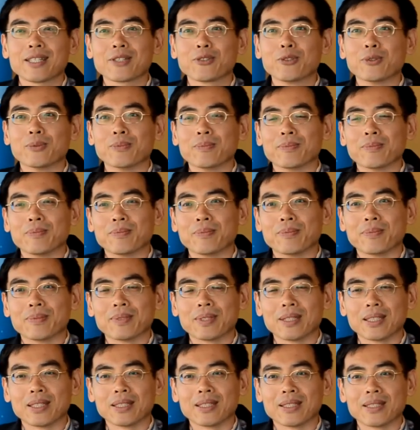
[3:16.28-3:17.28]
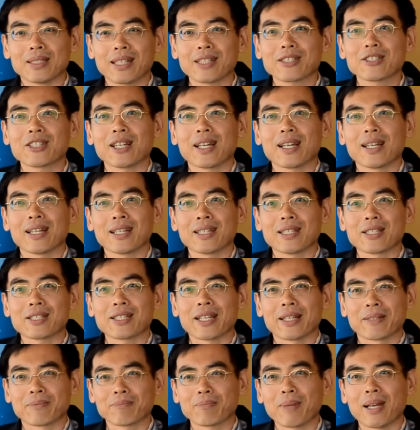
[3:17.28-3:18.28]
ซึ่งในกลุ่มชายรัก
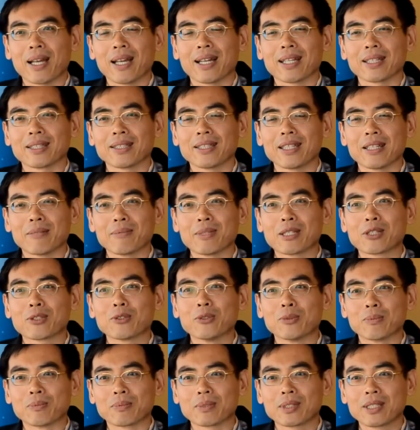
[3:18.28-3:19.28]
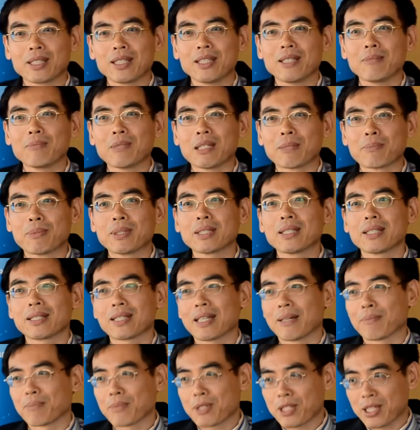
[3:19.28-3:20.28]
ชายแสนแปดเนี่ยมีกลุ่มที่มี
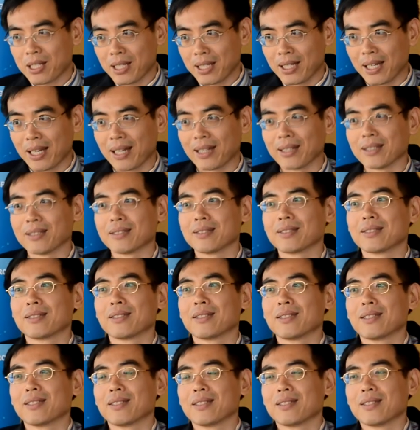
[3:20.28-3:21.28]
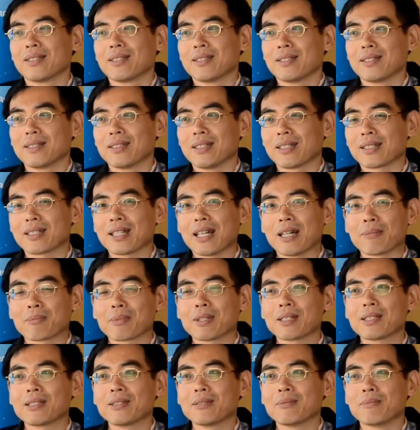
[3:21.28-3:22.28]
พฤติกรรมเสี่ยง
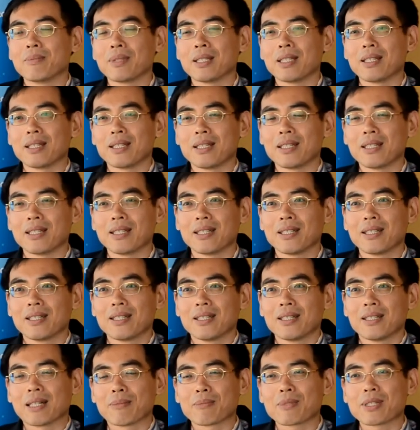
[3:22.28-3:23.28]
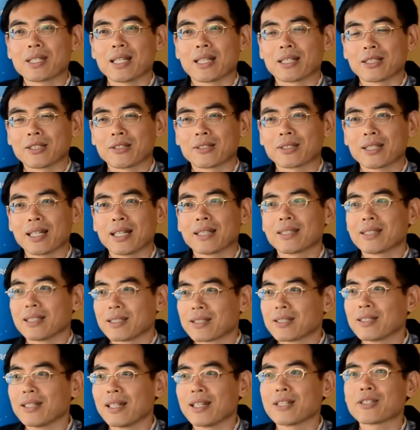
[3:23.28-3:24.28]
นะครับ ก็คือมีพฤติกรรมเสี่ยงต่อ
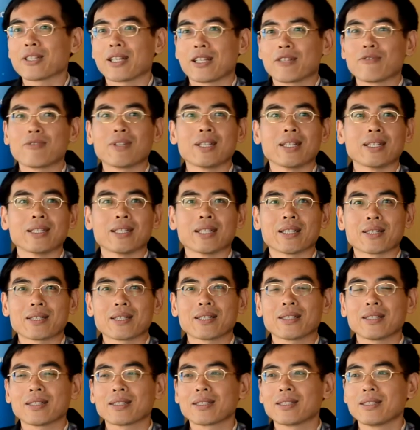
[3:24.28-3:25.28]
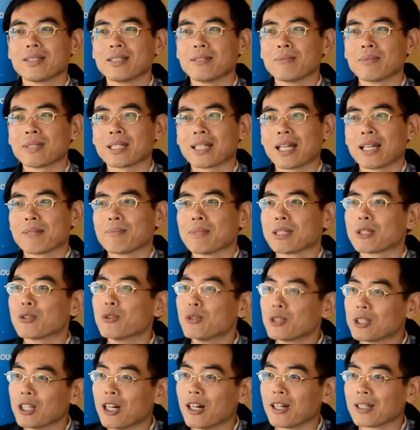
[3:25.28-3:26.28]
การติดเชื้อ HIV เนี่ย ซึ่งก็คือมีกา
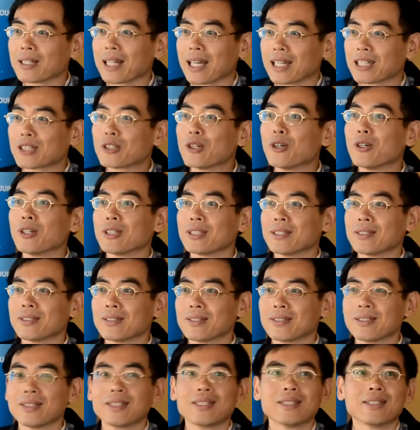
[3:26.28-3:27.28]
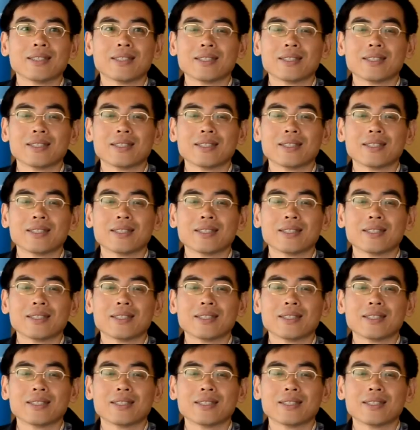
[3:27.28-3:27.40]
รมีคู่นอนหลายคน